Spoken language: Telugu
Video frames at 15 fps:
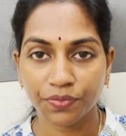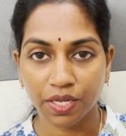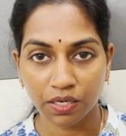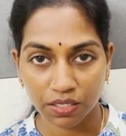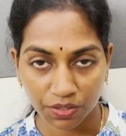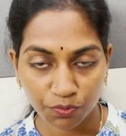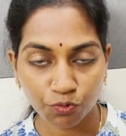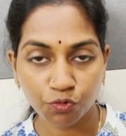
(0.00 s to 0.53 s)

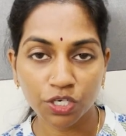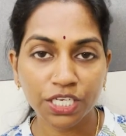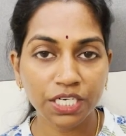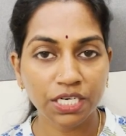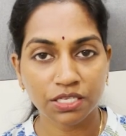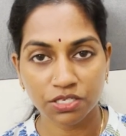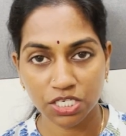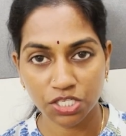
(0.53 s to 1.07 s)
అంటే ఫుడ్
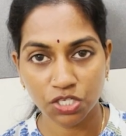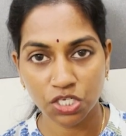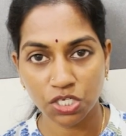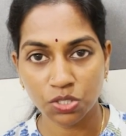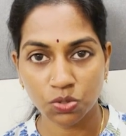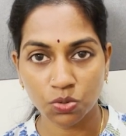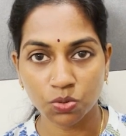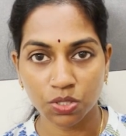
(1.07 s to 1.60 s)
ఇండస్ట్రీస్
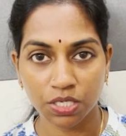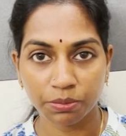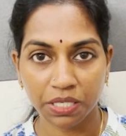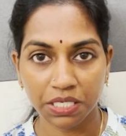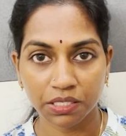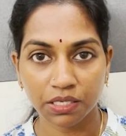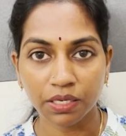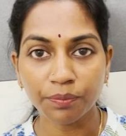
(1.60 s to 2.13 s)
తీసుకుంటే
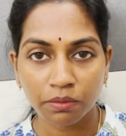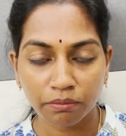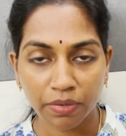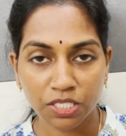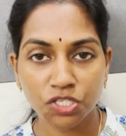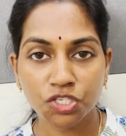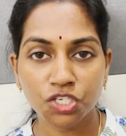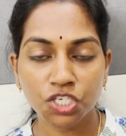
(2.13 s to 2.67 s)
మనకి
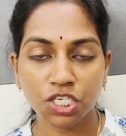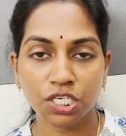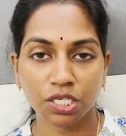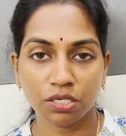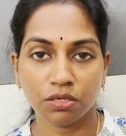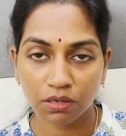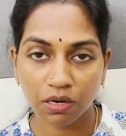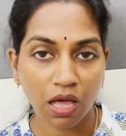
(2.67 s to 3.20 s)
మంచి
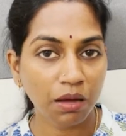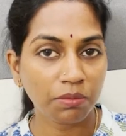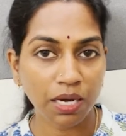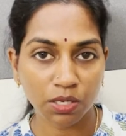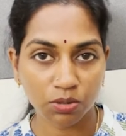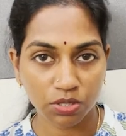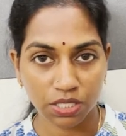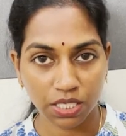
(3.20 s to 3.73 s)

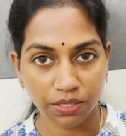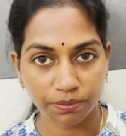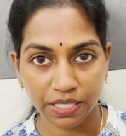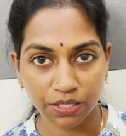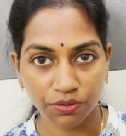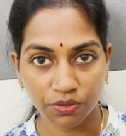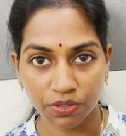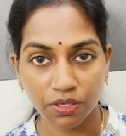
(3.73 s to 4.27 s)
లాభాలు ఉంటాయి
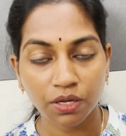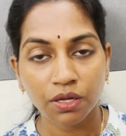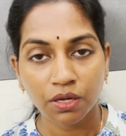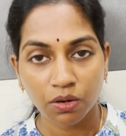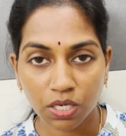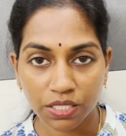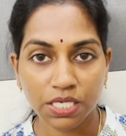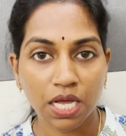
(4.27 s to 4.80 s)
మనకి
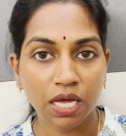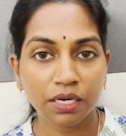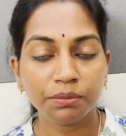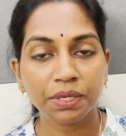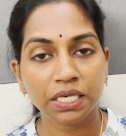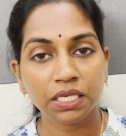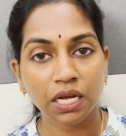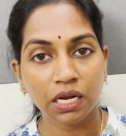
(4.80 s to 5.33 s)
ఒకసారి
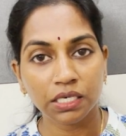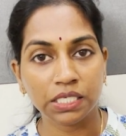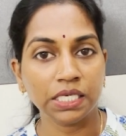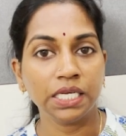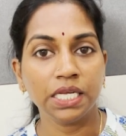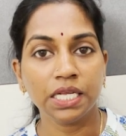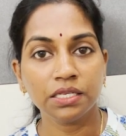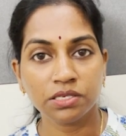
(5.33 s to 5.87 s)
మనకి ఆ
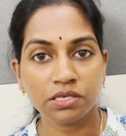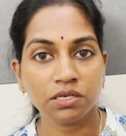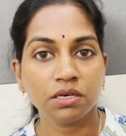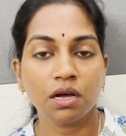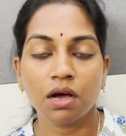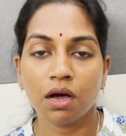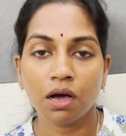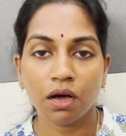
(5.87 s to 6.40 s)
టేస్ట్
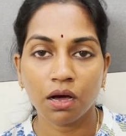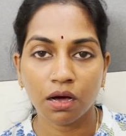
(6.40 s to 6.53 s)
ఆ